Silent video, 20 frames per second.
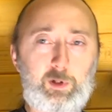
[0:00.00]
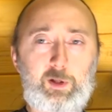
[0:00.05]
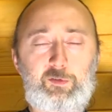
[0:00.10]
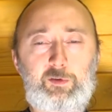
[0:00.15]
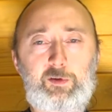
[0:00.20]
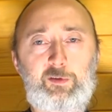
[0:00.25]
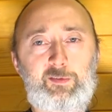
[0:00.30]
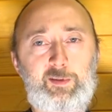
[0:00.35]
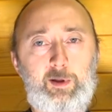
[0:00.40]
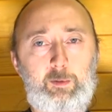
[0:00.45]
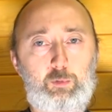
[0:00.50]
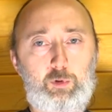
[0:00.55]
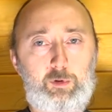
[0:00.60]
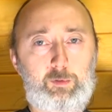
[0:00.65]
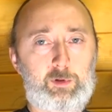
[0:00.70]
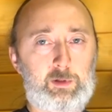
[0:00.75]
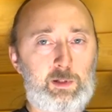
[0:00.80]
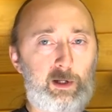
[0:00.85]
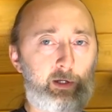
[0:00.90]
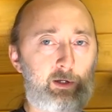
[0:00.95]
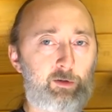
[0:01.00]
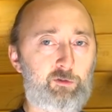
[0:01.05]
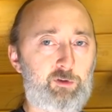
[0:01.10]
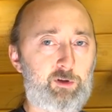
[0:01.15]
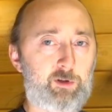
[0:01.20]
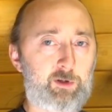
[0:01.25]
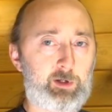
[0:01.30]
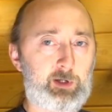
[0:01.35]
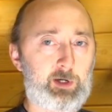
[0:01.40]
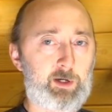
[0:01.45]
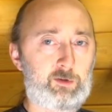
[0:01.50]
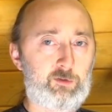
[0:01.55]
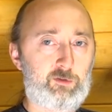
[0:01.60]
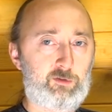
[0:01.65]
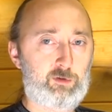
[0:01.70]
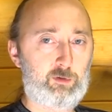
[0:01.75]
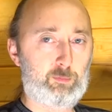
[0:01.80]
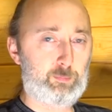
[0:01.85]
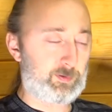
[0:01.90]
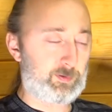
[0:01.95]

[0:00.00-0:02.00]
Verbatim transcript: У нас есть набор для лечения хронического